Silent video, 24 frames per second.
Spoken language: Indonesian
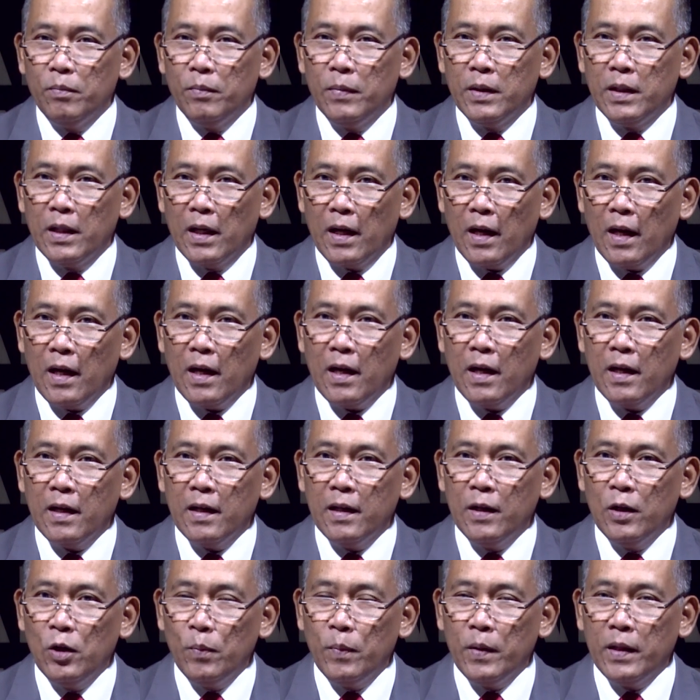menyerahkan
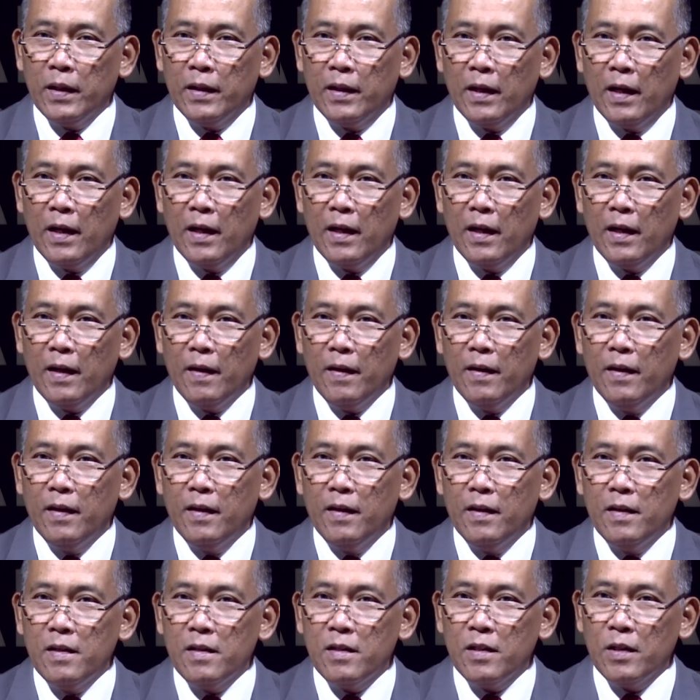hidup kita
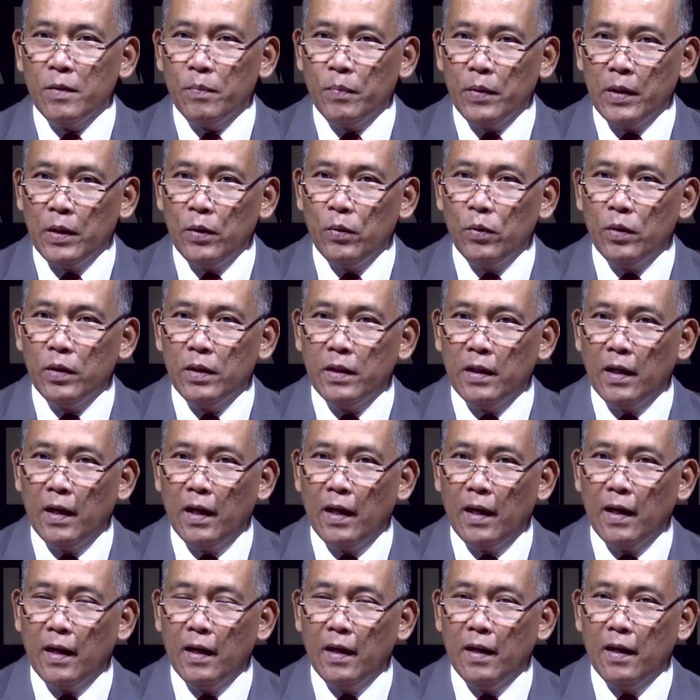
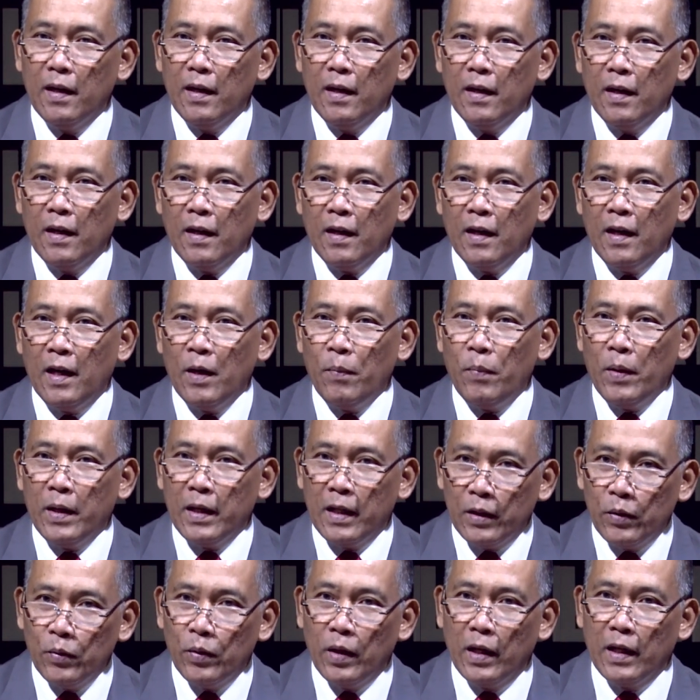sepenuhnya
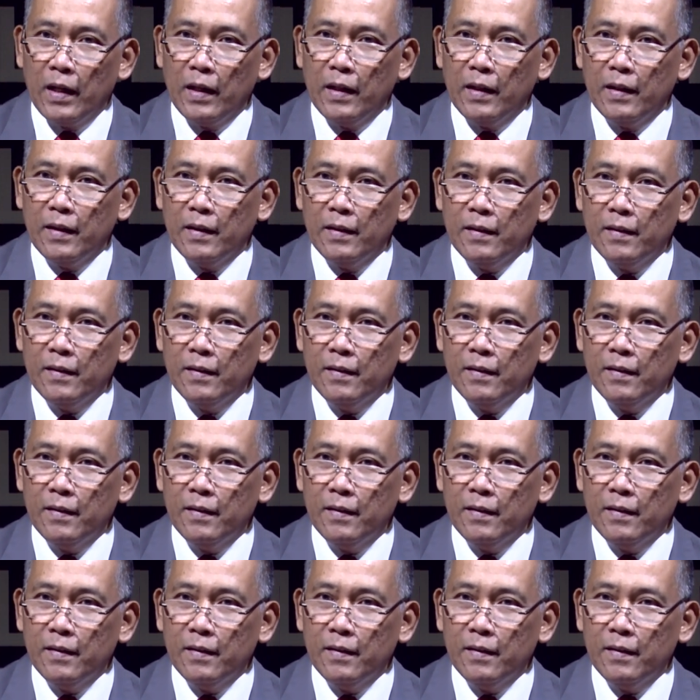kepada Tuhan.